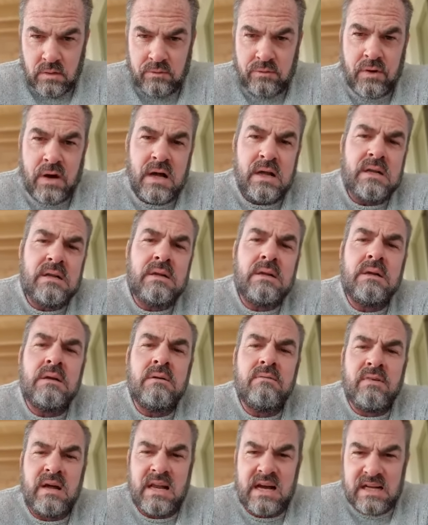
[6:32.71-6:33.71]
Und vor allen
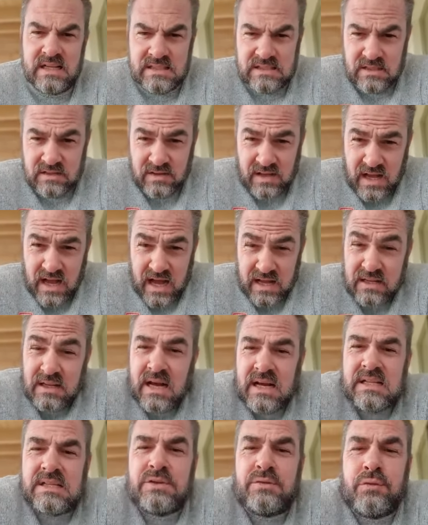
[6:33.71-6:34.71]
Dingen, weil er als,
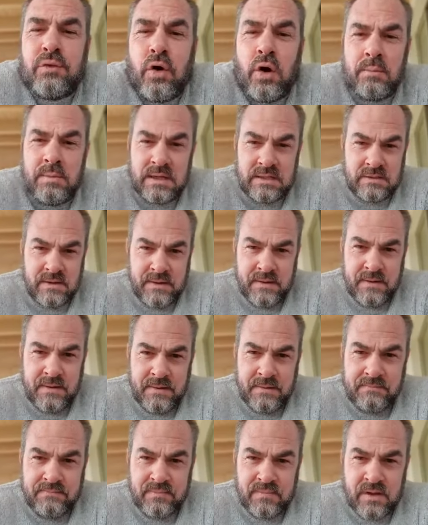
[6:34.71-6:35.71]
er als Vorbild
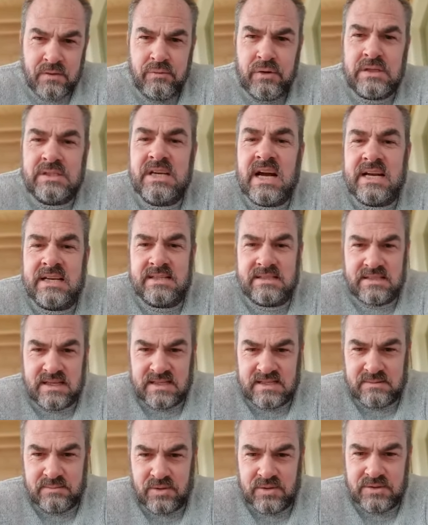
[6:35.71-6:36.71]
für Zeichen
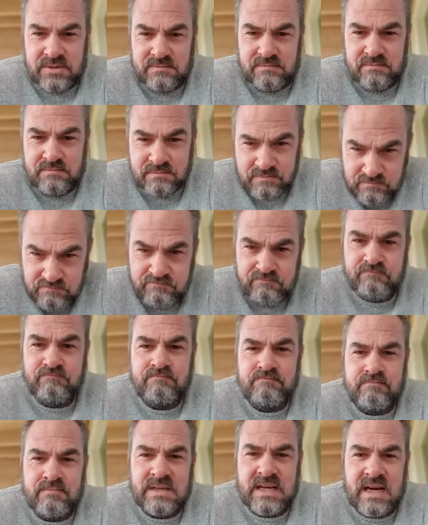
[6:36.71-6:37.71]
setzen muss.
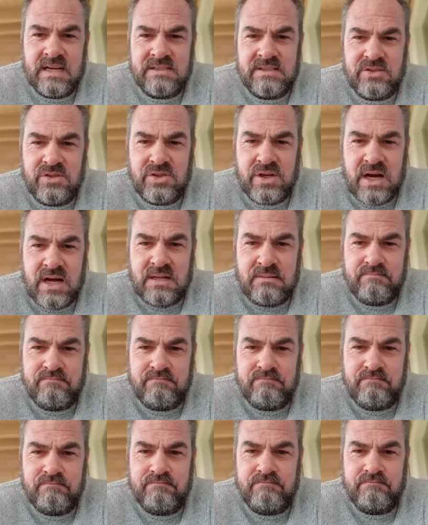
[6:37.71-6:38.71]
Carsten Stahl.